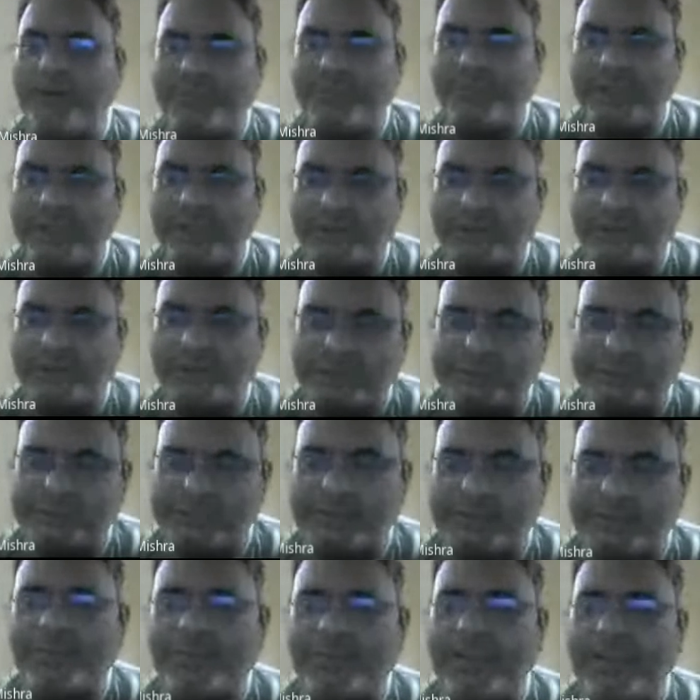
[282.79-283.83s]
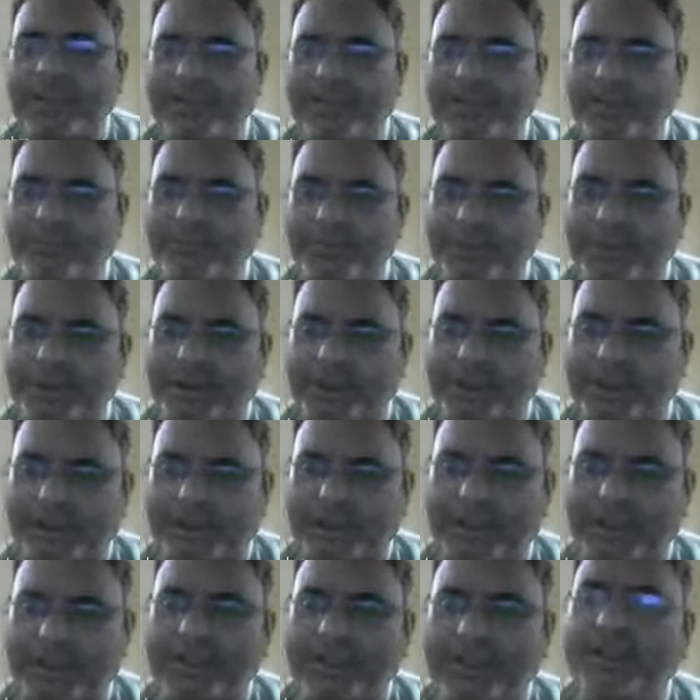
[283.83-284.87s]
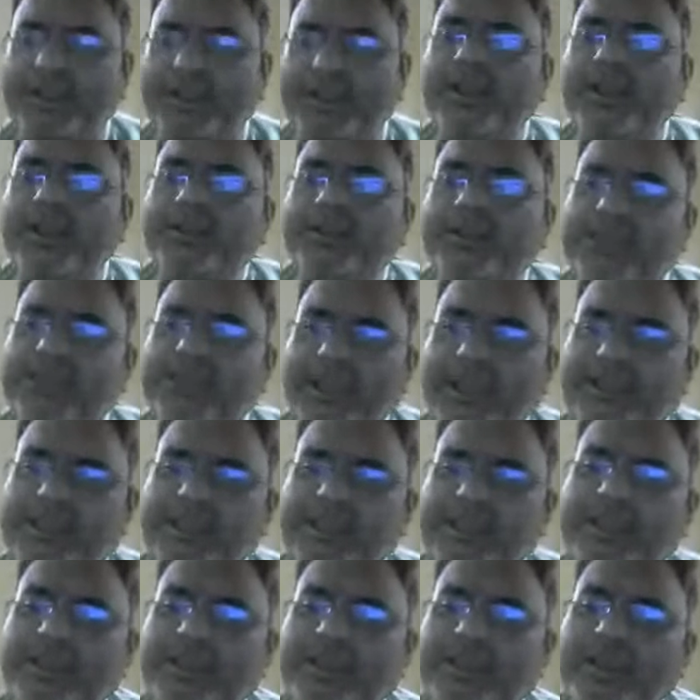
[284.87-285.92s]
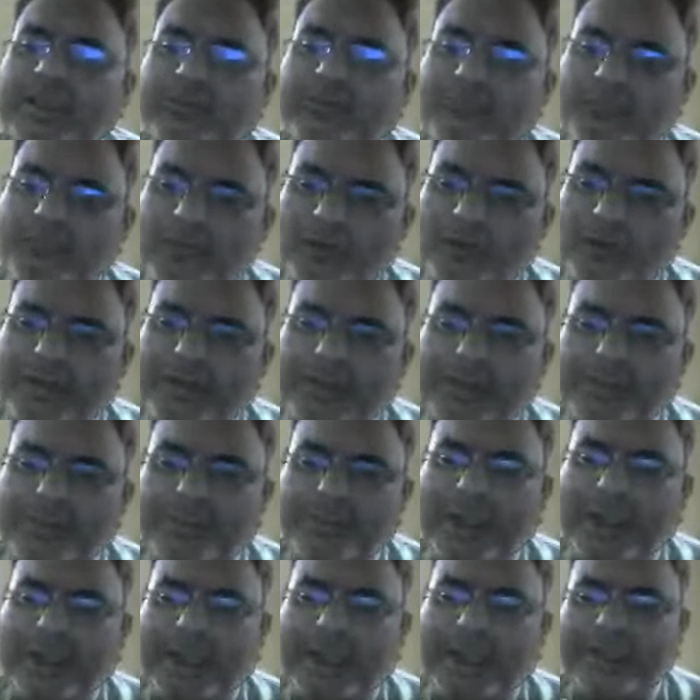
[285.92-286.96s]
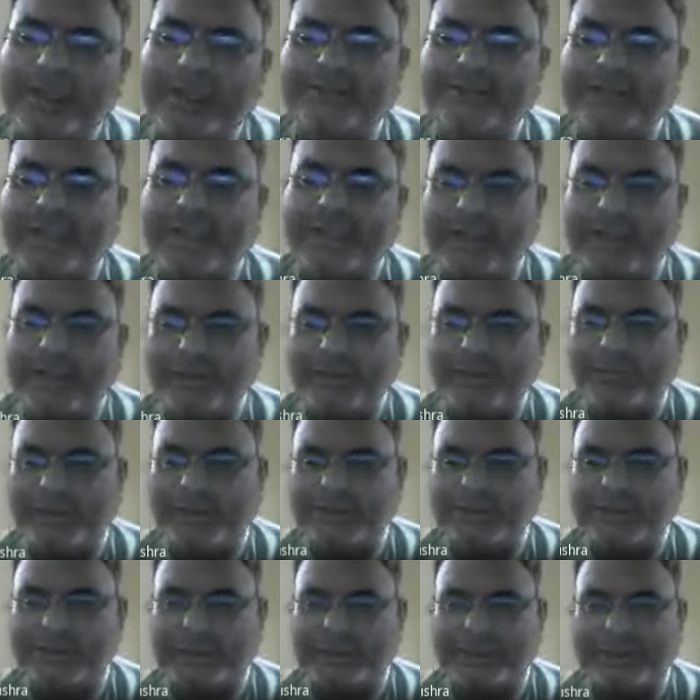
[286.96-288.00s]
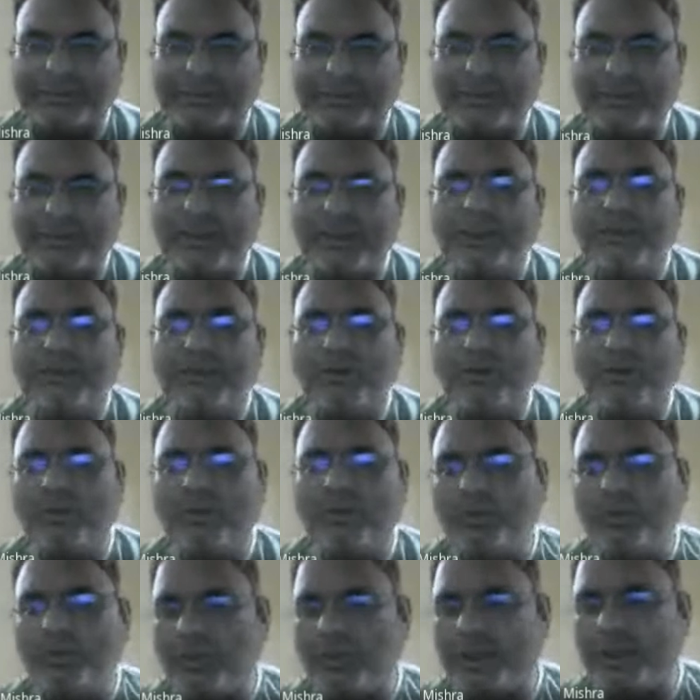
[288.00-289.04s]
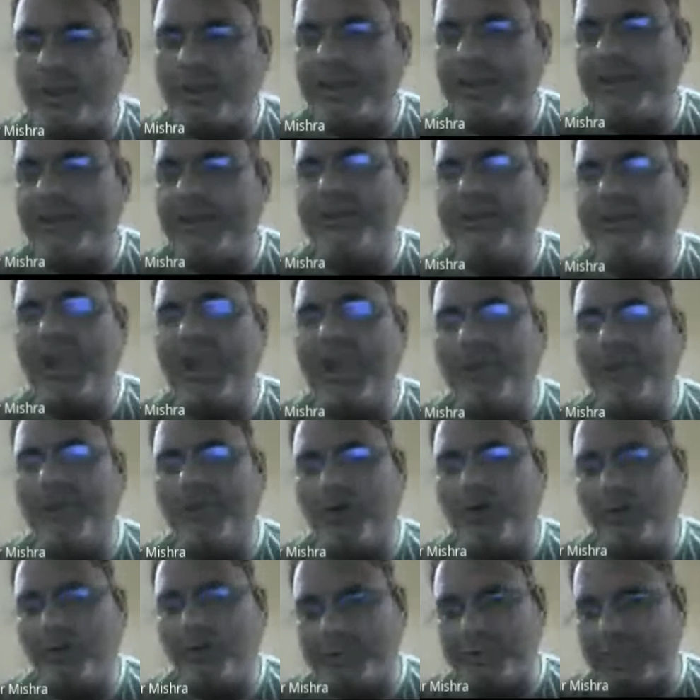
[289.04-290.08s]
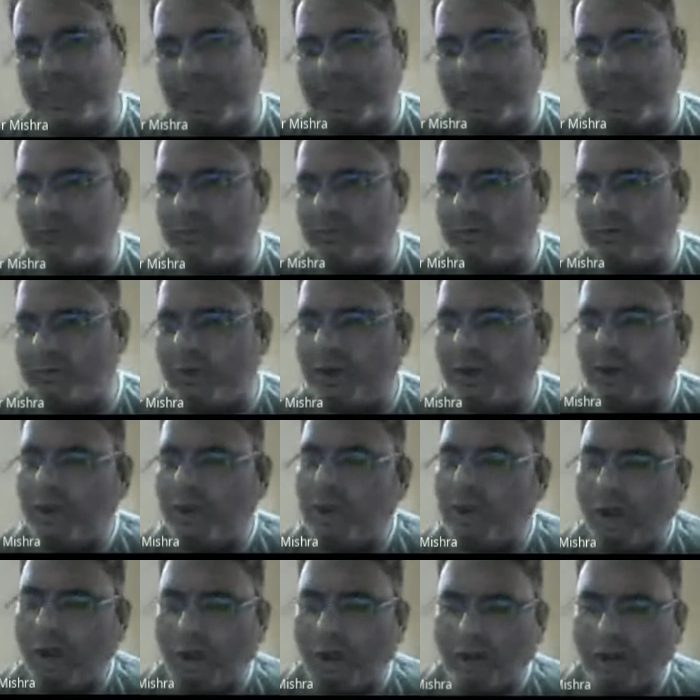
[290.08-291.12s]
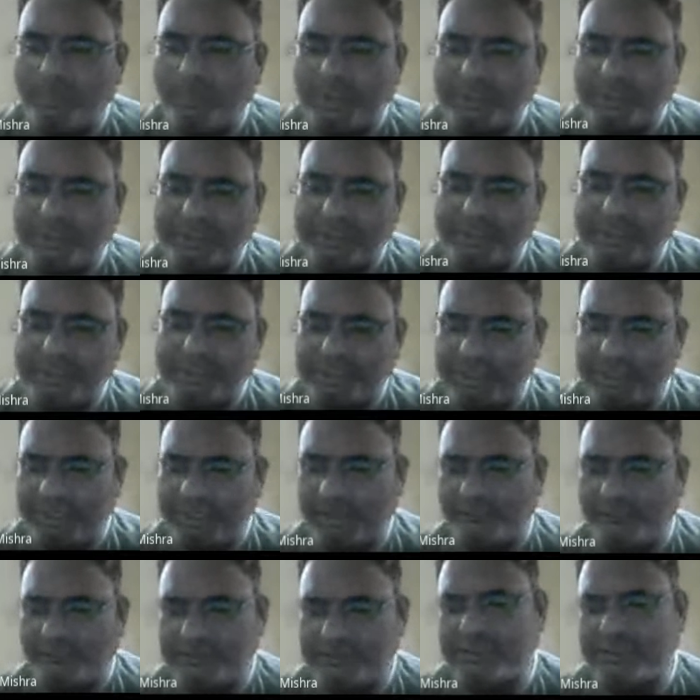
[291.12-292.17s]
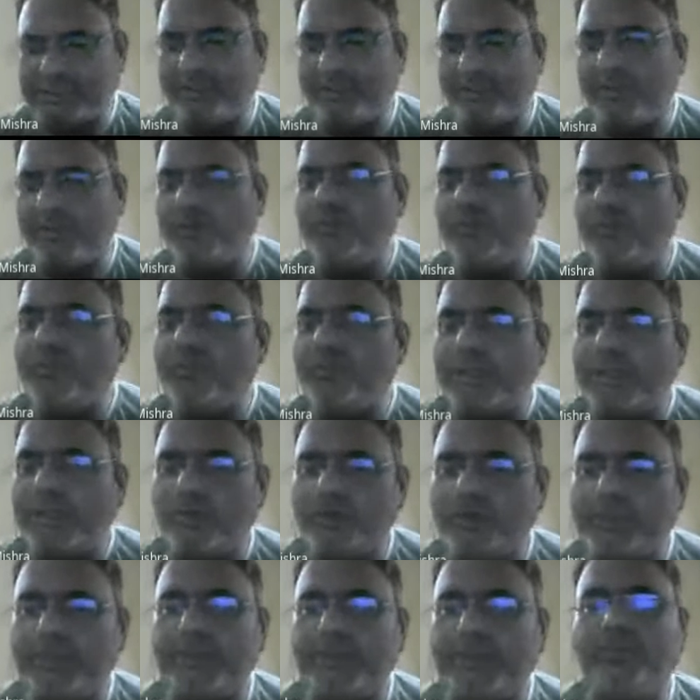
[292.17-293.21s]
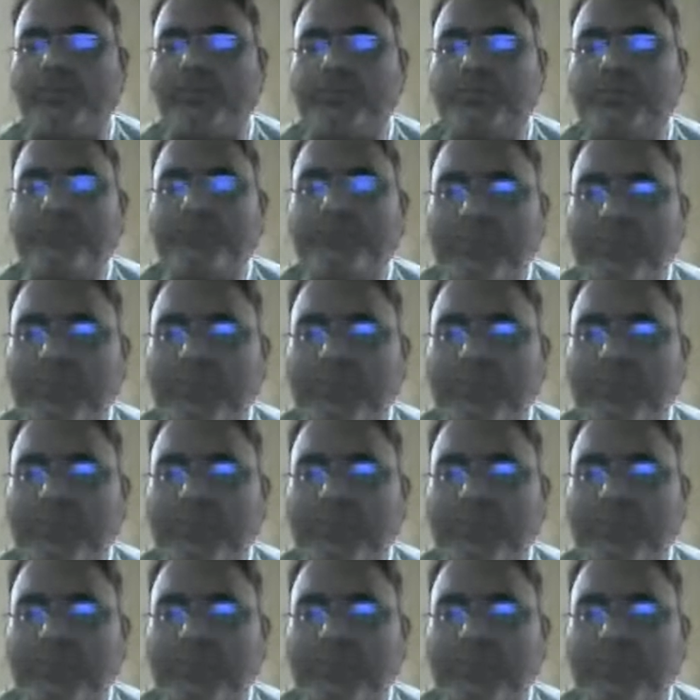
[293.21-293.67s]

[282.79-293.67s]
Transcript: ताकि वो कृपा का एक सागर बन सके तो उनको कह रहे हैं कि आप बहुत दयालु हो और मैं दीनहीन अवस्था में हूँ मैं दुखी हूँ आप बहुत